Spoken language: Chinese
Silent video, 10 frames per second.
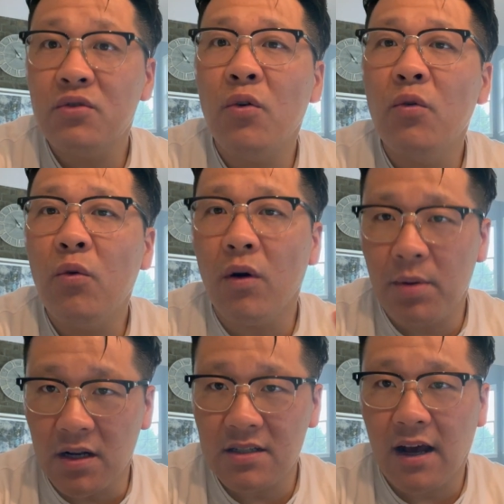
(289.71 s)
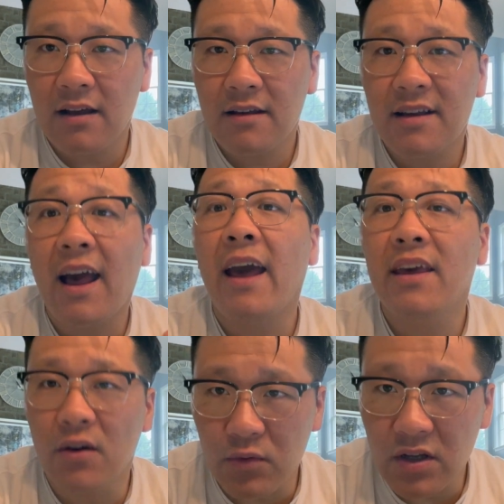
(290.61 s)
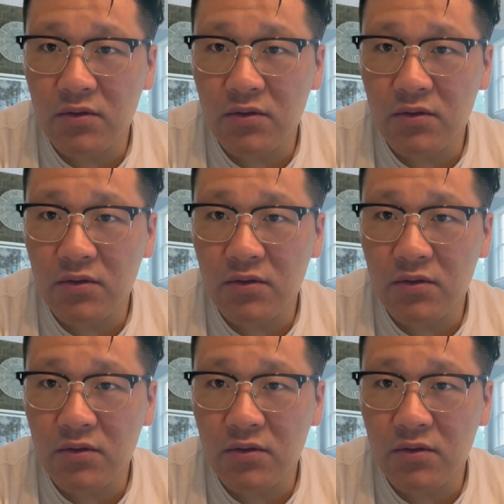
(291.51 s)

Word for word: 通货膨胀该有的